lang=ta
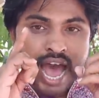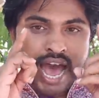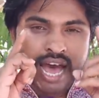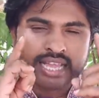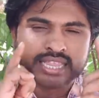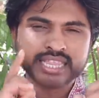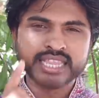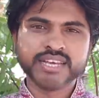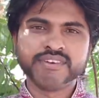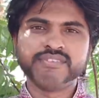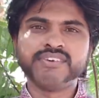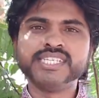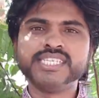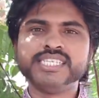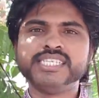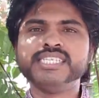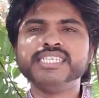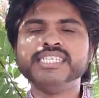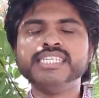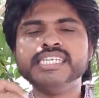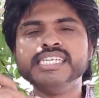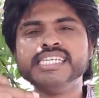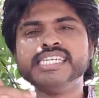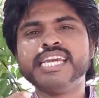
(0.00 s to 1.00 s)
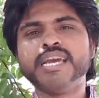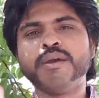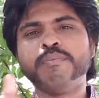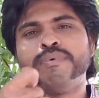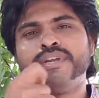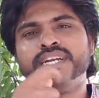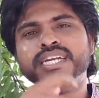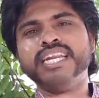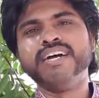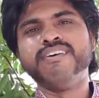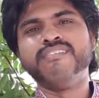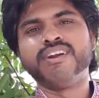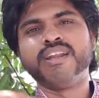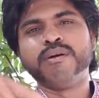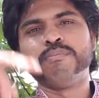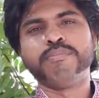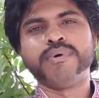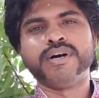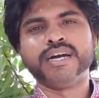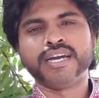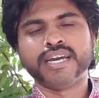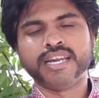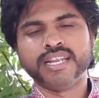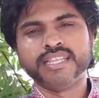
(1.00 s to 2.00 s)
அதை வச்சு நீங்கள் எப்படி
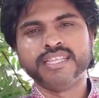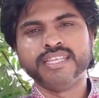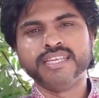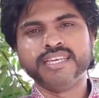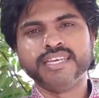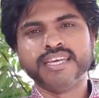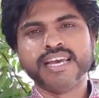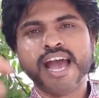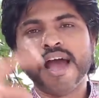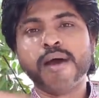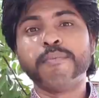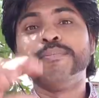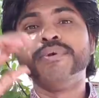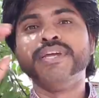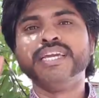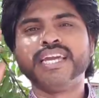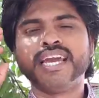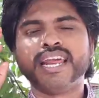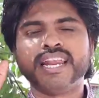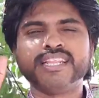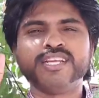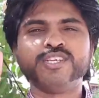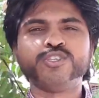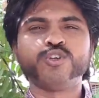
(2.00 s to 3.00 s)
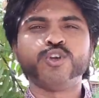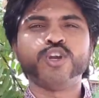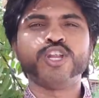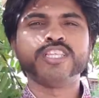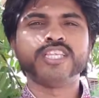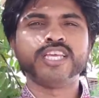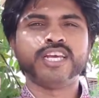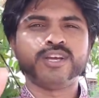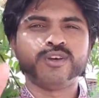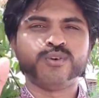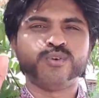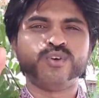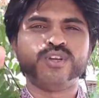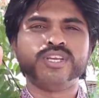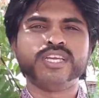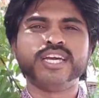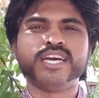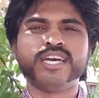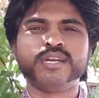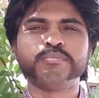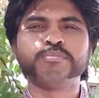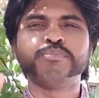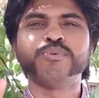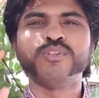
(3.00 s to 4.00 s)
டெவலப் ஆகிறது அப்படிங்கிறத சொல்லித்தரக்கூடிய
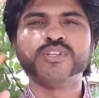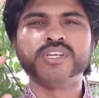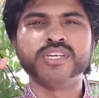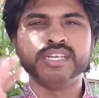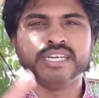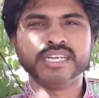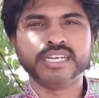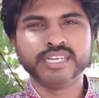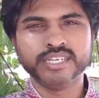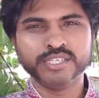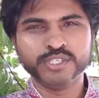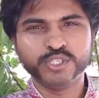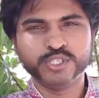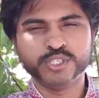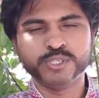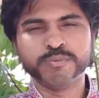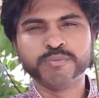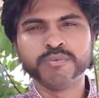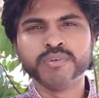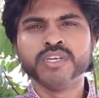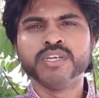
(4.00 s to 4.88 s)
அற்புத நிகழ்ச்சி